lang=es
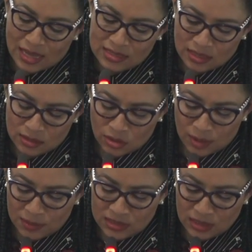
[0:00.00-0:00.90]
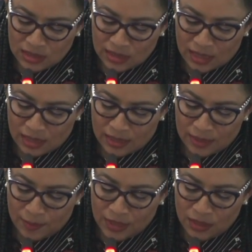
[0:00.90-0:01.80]
gracias, señora presidenta.
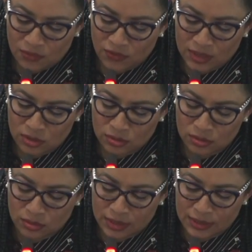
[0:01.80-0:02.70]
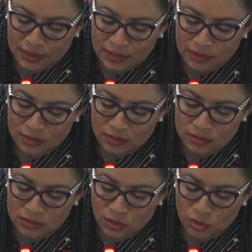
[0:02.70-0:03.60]
Eh, en efecto, eh,
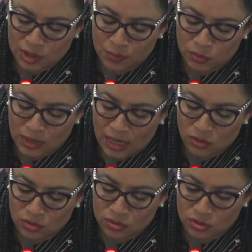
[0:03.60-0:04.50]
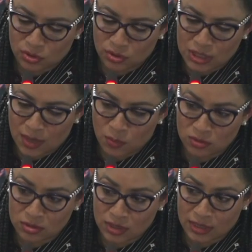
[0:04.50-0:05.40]
señor diputado, nosotros ya
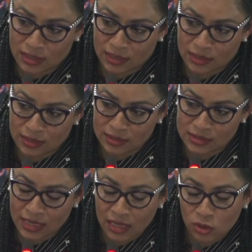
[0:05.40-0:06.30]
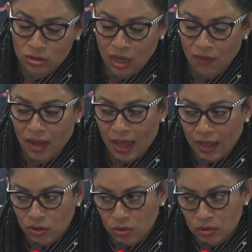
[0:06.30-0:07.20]
hemos seguido
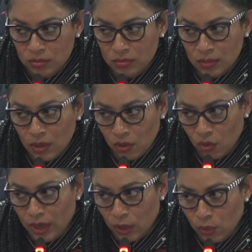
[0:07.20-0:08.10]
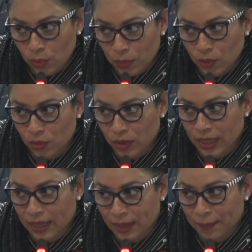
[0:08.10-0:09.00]
trabajando con el grupo
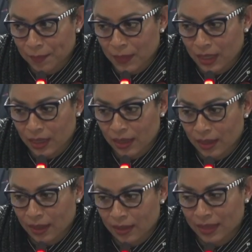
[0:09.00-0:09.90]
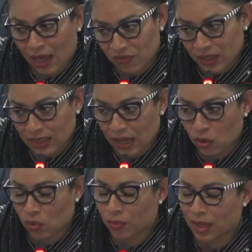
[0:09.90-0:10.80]
de
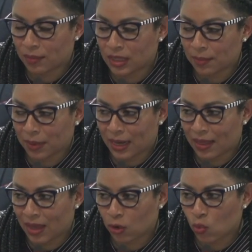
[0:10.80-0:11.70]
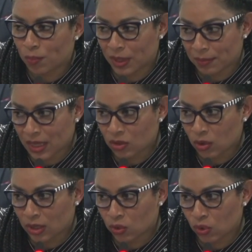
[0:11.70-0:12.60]
afectados, obviamente, para dar
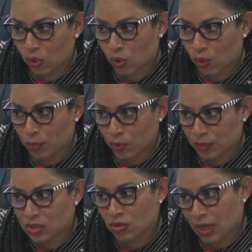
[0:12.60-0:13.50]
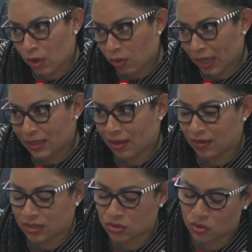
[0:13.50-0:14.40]
cumplimiento a todos los compromisos y a lo que
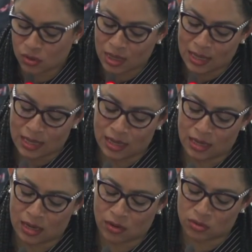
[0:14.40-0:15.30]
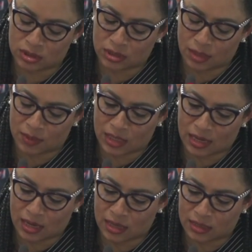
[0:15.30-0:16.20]
estableció la Corte
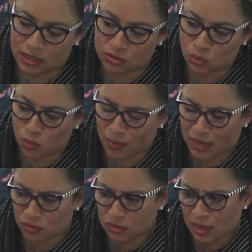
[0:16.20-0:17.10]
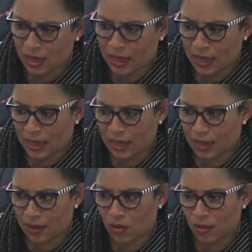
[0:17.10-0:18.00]
Interamericana de Derechos Humanos
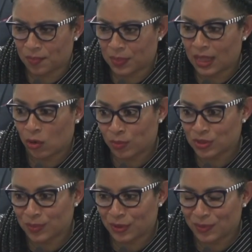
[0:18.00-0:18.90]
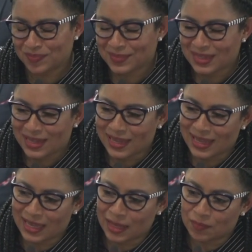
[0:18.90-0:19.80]
la comisión, perdón,
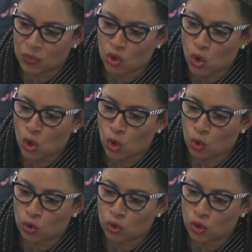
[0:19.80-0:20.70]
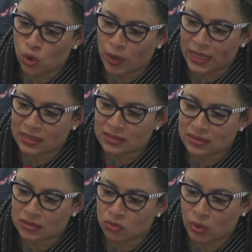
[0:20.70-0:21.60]
eh, no, no,
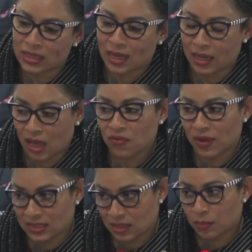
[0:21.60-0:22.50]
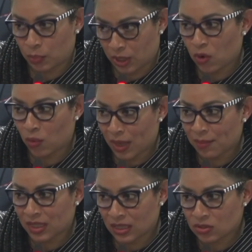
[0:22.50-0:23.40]
es, no es tarea fácil, pues
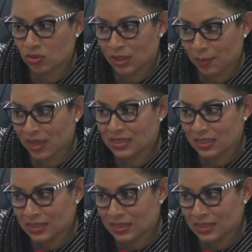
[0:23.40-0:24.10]
obviamente son temas